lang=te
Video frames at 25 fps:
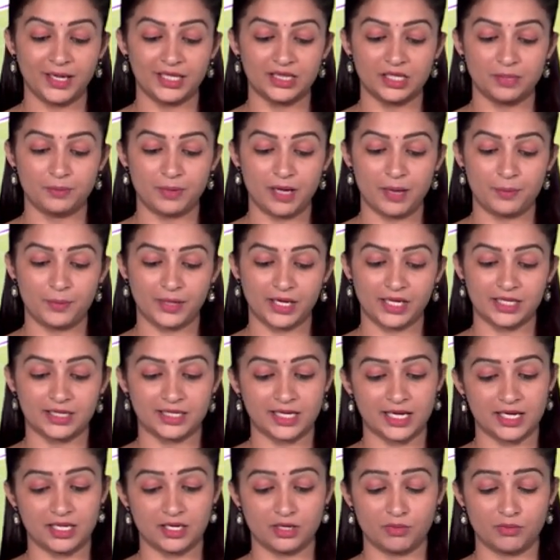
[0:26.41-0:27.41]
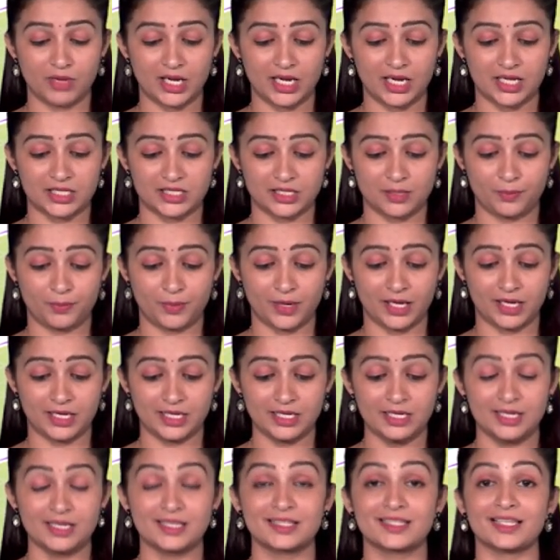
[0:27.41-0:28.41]
పెద్ద పాపకి ధైర్యం ఎలా
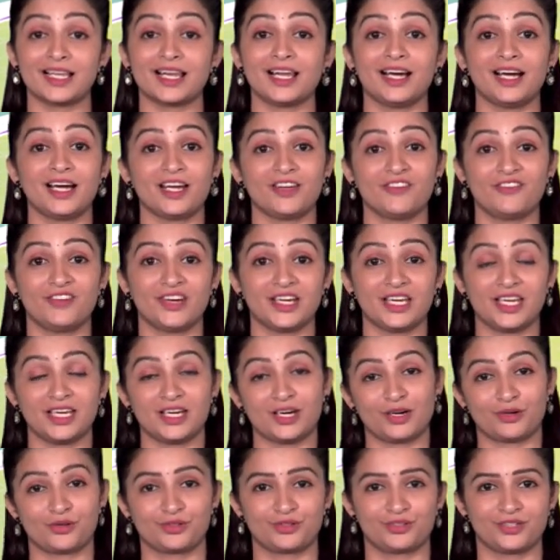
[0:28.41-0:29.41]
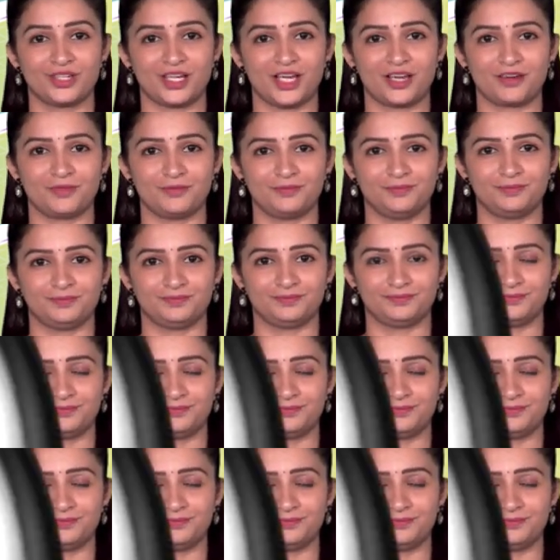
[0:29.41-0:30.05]
చెప్పాలి సలహా ఇవ్వండి అని అడుగుతున్నారు